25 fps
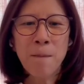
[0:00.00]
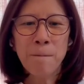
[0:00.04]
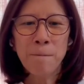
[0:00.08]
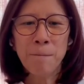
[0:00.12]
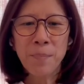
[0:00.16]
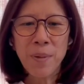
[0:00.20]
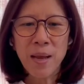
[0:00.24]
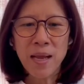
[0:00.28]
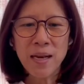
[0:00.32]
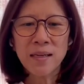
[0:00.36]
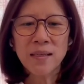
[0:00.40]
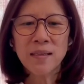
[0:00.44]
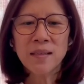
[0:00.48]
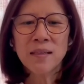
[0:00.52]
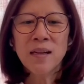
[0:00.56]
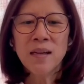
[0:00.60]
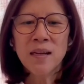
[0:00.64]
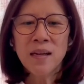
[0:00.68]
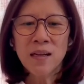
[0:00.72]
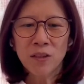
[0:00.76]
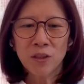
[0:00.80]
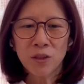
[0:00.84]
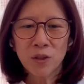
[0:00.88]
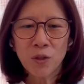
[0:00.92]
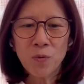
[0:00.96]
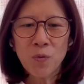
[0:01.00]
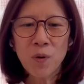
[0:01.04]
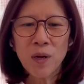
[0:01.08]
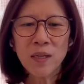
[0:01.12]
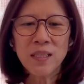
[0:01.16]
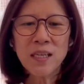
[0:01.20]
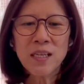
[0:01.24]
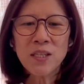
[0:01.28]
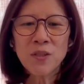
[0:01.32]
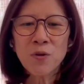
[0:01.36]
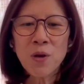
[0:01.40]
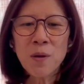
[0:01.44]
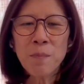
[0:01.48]
เป็นตัว
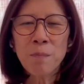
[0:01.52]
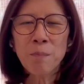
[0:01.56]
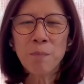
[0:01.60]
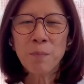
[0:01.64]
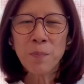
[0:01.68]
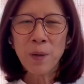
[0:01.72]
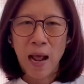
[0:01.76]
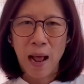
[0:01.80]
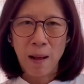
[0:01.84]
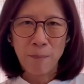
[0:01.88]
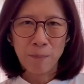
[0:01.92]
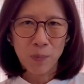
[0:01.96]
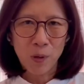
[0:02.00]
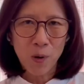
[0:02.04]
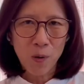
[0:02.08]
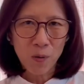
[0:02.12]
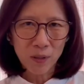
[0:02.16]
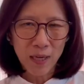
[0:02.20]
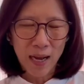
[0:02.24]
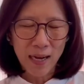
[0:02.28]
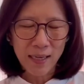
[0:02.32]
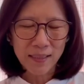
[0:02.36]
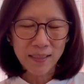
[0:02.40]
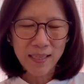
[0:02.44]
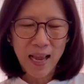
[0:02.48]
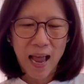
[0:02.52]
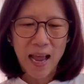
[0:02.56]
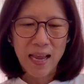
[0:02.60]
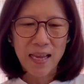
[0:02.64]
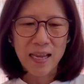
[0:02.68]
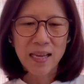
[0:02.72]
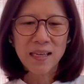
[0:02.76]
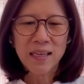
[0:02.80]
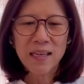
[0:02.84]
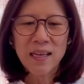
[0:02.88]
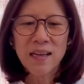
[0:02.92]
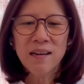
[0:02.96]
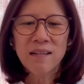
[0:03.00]
ที่ช่วยปราบโรคทางใจ
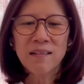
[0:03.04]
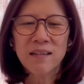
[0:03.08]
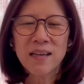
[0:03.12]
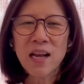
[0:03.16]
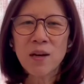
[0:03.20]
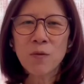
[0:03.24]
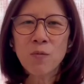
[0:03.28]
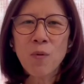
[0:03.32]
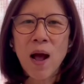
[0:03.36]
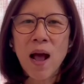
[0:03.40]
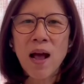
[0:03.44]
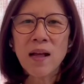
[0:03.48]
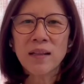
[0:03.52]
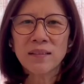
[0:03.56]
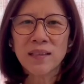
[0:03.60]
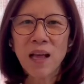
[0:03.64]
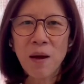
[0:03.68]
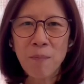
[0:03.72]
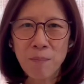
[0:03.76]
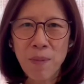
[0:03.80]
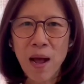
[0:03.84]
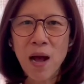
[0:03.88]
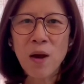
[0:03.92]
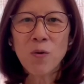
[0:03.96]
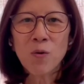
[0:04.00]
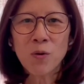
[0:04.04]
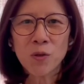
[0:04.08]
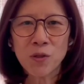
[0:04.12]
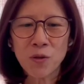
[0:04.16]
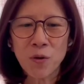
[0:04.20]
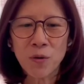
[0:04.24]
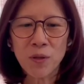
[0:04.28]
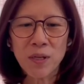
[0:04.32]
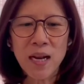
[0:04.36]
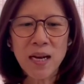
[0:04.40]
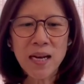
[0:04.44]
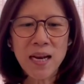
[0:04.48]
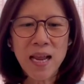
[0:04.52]
เรียกว่าธรรมโอส
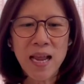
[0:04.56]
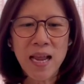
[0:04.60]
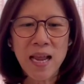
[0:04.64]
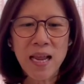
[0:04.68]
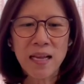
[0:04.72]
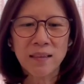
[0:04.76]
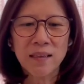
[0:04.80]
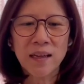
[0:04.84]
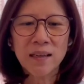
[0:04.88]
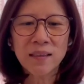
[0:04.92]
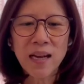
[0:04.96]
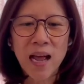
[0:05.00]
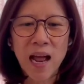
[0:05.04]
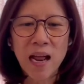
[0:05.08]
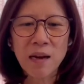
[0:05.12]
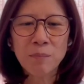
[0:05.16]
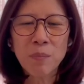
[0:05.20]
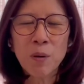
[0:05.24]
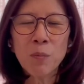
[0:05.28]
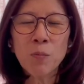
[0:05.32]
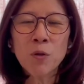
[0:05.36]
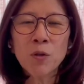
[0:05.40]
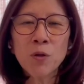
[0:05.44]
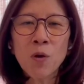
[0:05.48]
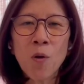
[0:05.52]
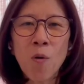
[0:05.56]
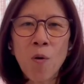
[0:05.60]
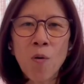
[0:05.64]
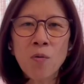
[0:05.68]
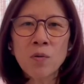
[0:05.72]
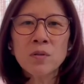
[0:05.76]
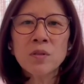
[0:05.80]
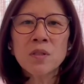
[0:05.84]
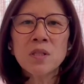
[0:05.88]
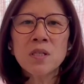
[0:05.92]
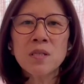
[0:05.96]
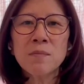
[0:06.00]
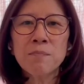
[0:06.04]
ถนั่นเอง ดังนั้นพระพุทธอง
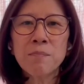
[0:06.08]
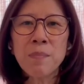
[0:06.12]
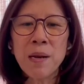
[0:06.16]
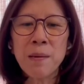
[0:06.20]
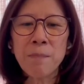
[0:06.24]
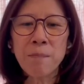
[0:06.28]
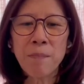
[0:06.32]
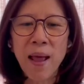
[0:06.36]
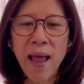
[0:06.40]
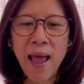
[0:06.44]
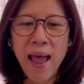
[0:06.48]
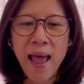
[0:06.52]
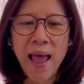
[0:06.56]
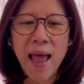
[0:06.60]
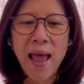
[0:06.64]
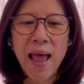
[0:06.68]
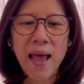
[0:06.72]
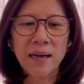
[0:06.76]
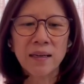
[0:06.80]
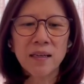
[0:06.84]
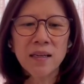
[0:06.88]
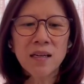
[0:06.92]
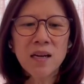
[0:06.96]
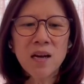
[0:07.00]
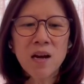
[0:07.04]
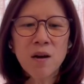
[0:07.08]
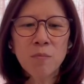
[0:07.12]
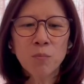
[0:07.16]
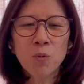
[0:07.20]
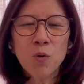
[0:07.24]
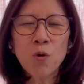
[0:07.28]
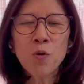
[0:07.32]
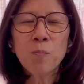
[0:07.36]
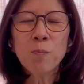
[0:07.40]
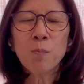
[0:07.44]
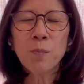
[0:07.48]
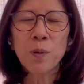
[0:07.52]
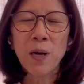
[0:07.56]
ค์จึงเป็นแพทย์
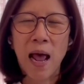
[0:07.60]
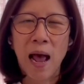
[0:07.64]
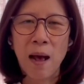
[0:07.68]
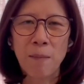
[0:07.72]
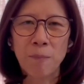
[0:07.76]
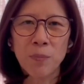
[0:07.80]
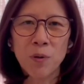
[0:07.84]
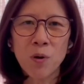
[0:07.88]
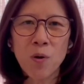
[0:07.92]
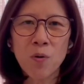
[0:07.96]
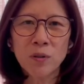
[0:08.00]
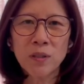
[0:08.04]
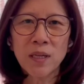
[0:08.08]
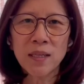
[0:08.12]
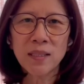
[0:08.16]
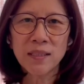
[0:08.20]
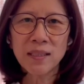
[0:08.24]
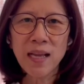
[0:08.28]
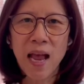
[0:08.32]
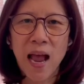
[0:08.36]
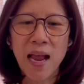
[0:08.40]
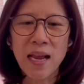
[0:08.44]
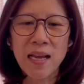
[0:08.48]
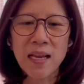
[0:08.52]
ผู้ปราบโรคทางใจ